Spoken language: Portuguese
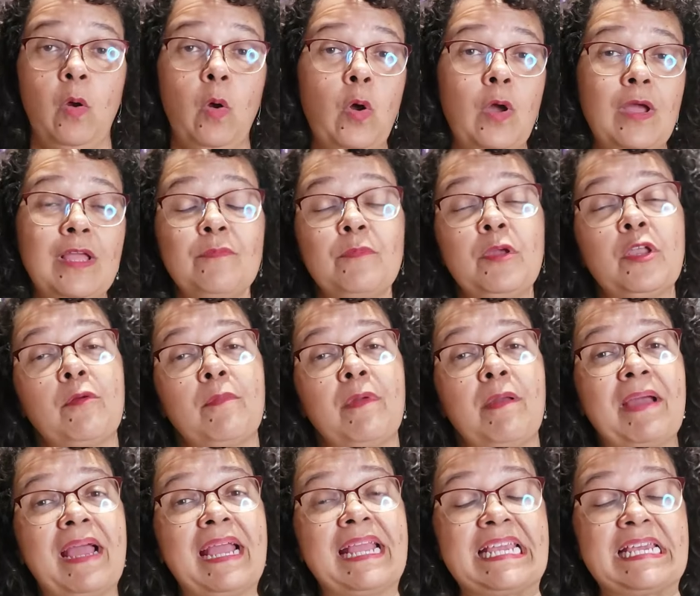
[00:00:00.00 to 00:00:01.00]
Oi, meu nome é
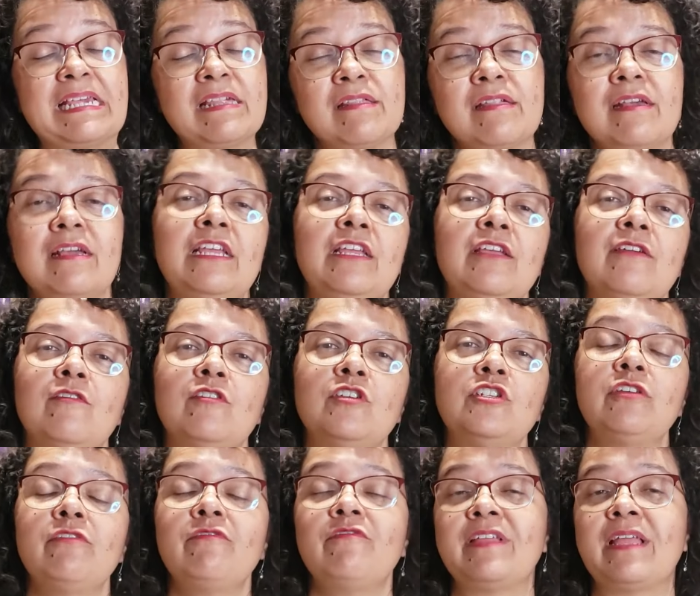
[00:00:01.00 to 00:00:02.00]
Maísa e
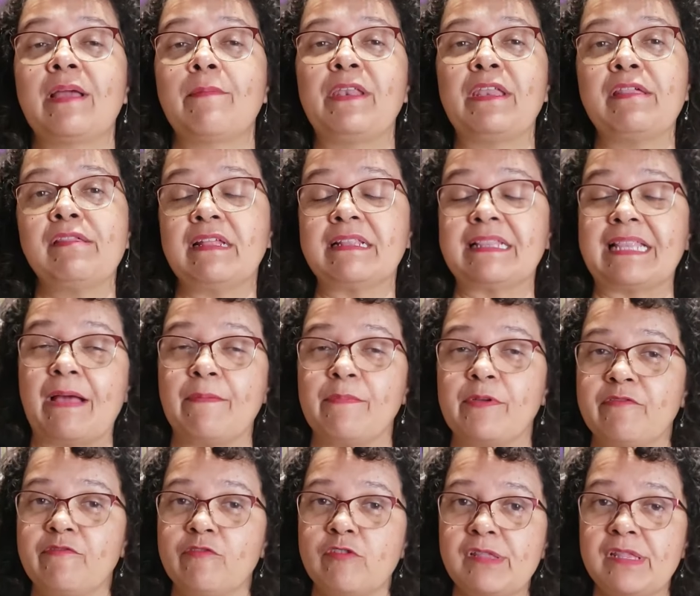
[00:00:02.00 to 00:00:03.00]
hoje eu vim apresentar
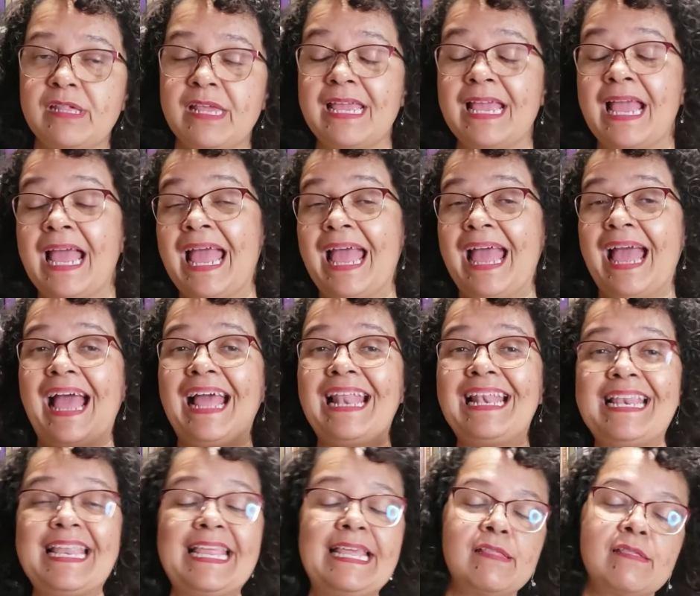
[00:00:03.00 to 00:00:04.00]
para você a
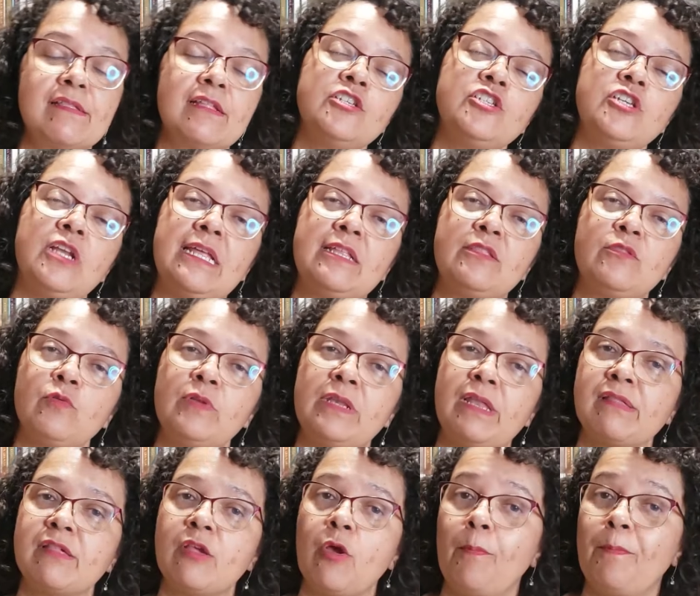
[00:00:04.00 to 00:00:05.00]
lista de
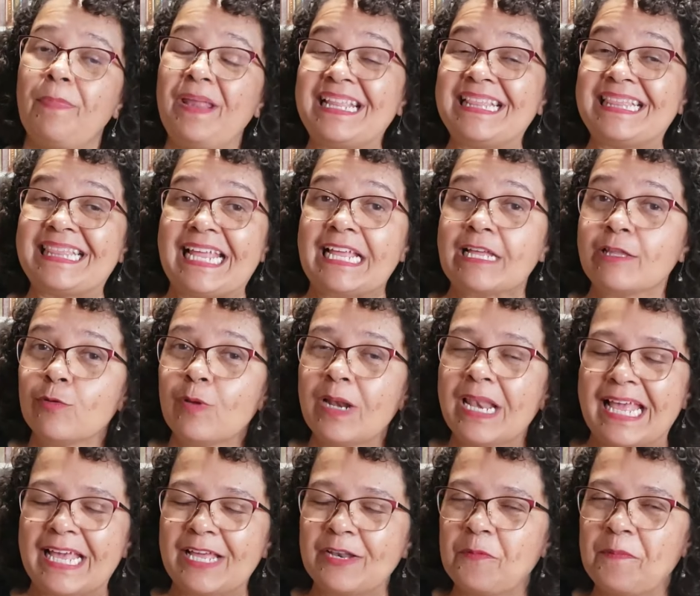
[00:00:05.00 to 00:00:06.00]
leituras que eu pretendo
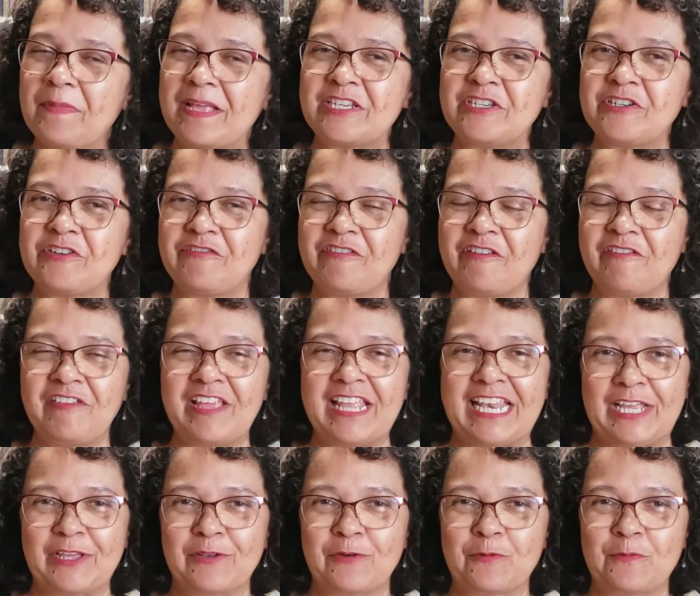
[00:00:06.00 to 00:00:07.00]
ler no mês de
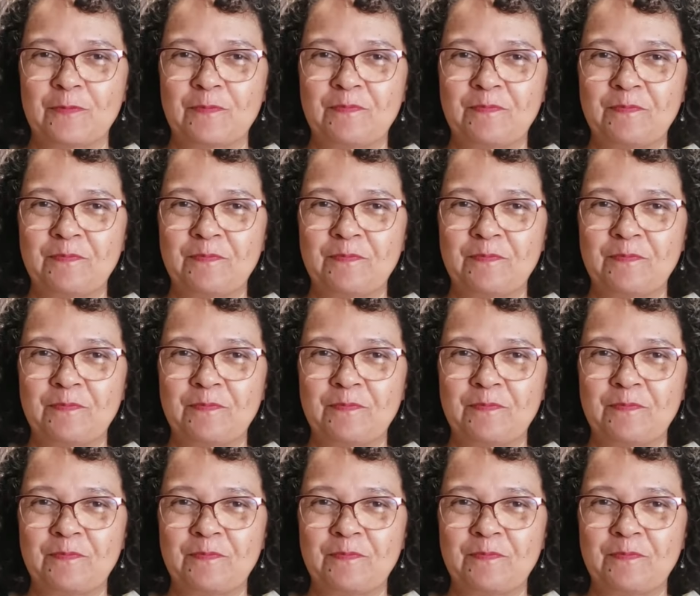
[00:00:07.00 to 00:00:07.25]
fevereiro.